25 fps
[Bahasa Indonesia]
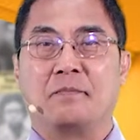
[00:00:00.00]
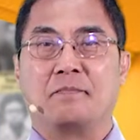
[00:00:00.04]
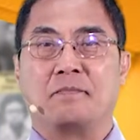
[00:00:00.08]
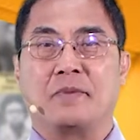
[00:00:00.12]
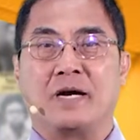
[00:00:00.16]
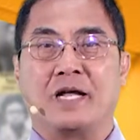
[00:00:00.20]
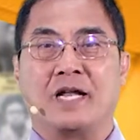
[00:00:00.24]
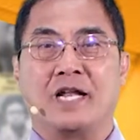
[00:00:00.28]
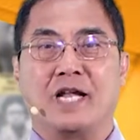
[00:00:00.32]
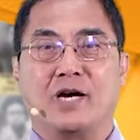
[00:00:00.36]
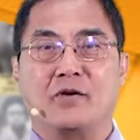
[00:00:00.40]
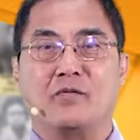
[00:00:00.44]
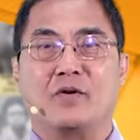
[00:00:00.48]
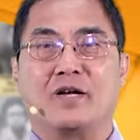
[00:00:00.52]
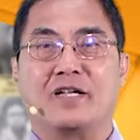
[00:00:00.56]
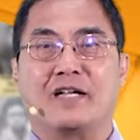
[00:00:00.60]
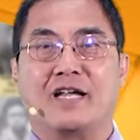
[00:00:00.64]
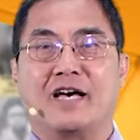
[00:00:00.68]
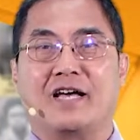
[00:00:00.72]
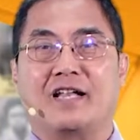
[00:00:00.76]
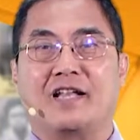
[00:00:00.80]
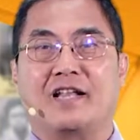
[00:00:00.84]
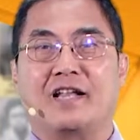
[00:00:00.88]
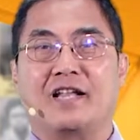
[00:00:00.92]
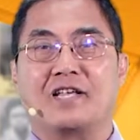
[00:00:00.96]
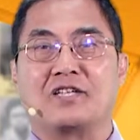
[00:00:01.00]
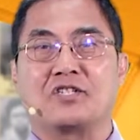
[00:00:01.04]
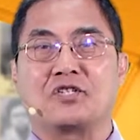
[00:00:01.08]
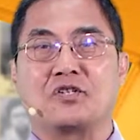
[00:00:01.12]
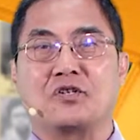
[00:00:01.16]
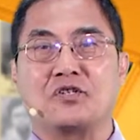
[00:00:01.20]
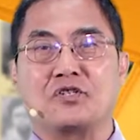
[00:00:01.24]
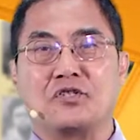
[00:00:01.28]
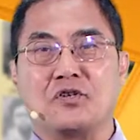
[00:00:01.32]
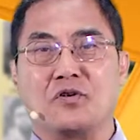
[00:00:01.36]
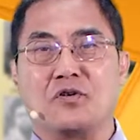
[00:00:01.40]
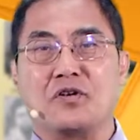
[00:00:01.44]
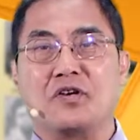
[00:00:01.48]
Pahlawan adalah
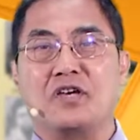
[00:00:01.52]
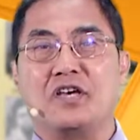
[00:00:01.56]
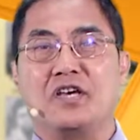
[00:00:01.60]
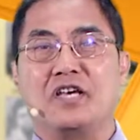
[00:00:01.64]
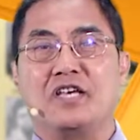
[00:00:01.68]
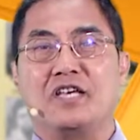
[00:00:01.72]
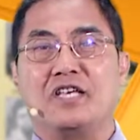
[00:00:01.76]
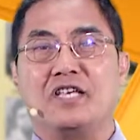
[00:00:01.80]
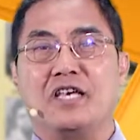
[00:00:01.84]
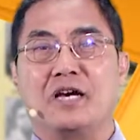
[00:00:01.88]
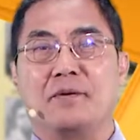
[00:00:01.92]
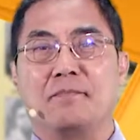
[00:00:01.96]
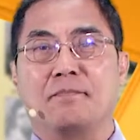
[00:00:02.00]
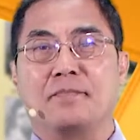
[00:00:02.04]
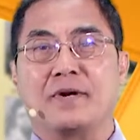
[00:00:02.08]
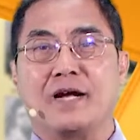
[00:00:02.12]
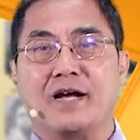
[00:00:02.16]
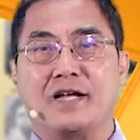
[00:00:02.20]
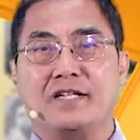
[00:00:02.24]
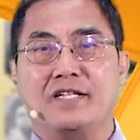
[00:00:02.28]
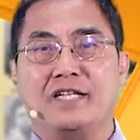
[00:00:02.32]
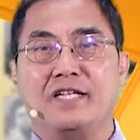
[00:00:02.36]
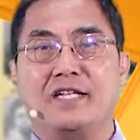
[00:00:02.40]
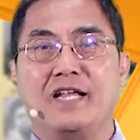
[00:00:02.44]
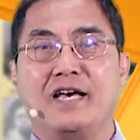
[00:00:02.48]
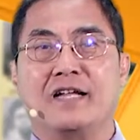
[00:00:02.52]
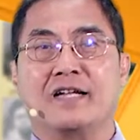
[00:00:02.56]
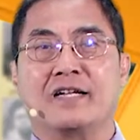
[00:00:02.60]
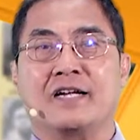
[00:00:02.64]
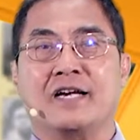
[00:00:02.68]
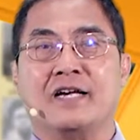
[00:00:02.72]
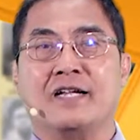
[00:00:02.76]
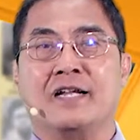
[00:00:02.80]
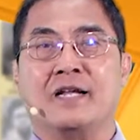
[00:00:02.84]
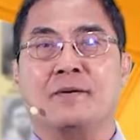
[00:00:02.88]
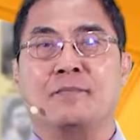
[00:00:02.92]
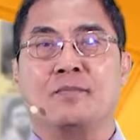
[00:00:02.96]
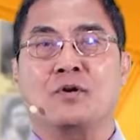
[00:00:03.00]
sosok yang berani dan
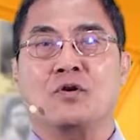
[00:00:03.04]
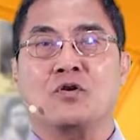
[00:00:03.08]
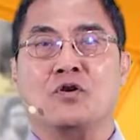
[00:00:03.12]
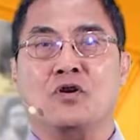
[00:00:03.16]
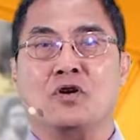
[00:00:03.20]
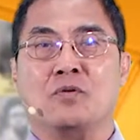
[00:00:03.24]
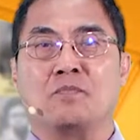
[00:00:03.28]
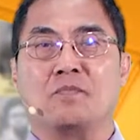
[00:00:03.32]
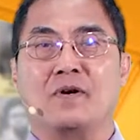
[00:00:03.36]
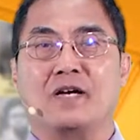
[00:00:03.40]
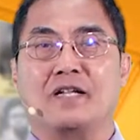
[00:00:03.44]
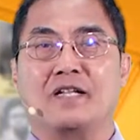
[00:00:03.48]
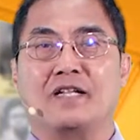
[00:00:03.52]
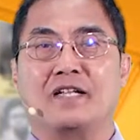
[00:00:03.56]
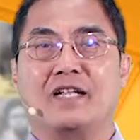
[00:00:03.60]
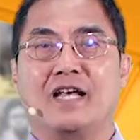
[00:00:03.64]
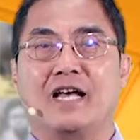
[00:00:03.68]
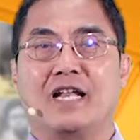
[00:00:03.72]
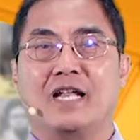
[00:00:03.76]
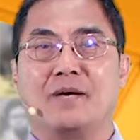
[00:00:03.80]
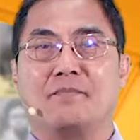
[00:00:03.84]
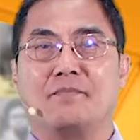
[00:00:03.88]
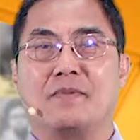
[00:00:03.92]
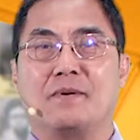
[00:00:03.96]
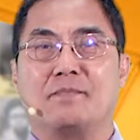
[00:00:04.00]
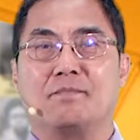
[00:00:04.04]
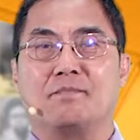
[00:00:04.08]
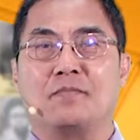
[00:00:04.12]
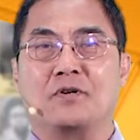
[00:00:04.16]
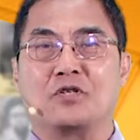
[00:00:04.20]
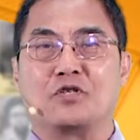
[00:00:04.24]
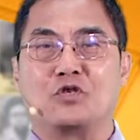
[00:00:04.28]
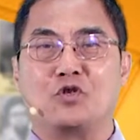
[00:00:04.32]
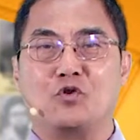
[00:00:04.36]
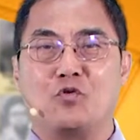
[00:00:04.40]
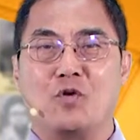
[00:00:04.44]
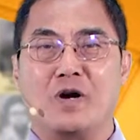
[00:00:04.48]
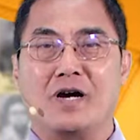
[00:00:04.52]
rela berkorban dalam
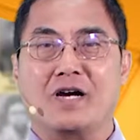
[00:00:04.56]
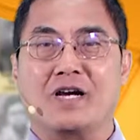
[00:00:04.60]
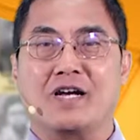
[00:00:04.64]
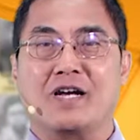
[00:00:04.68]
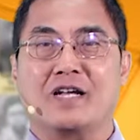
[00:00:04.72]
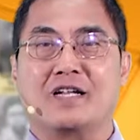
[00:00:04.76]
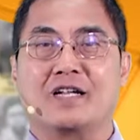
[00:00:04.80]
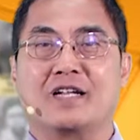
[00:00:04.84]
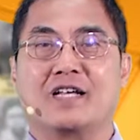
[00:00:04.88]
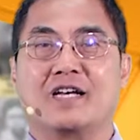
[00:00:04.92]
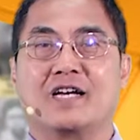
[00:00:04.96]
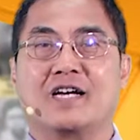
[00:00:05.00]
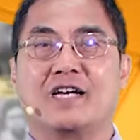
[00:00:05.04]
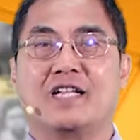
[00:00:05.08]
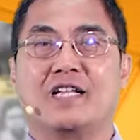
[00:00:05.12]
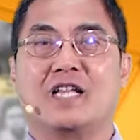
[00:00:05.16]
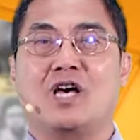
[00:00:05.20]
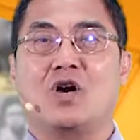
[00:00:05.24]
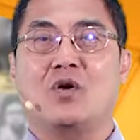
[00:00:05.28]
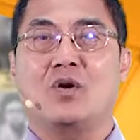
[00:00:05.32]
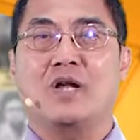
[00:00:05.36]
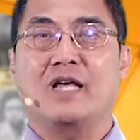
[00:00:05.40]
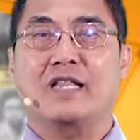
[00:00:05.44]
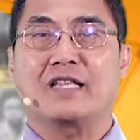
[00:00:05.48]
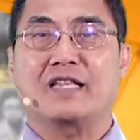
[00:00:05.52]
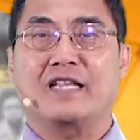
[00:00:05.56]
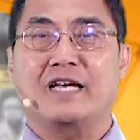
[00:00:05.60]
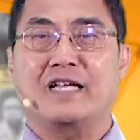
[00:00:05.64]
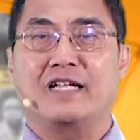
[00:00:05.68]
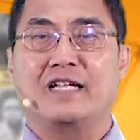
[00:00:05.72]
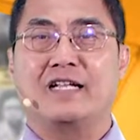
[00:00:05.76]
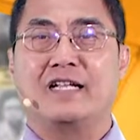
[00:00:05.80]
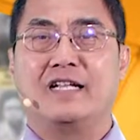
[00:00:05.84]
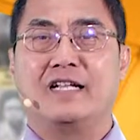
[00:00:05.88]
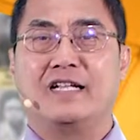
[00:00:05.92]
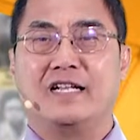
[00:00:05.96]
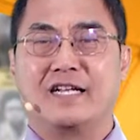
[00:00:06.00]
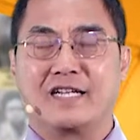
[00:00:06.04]
memperjuangkan
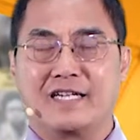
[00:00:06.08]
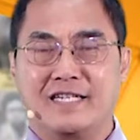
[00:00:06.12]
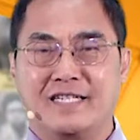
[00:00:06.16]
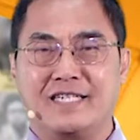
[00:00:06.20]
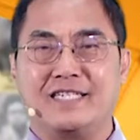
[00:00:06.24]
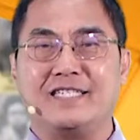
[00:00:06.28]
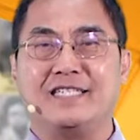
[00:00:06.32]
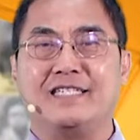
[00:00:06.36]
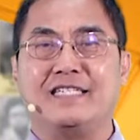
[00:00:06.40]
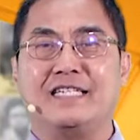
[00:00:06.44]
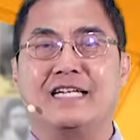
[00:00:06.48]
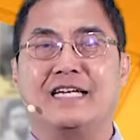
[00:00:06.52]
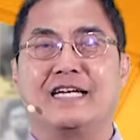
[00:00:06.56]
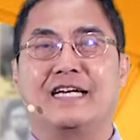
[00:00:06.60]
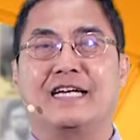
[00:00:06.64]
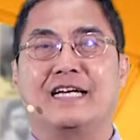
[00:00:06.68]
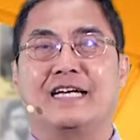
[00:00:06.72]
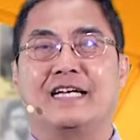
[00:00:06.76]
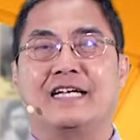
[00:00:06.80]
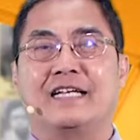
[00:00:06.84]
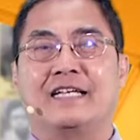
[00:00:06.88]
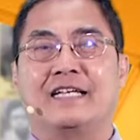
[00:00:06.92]
kedaulatan negerinya.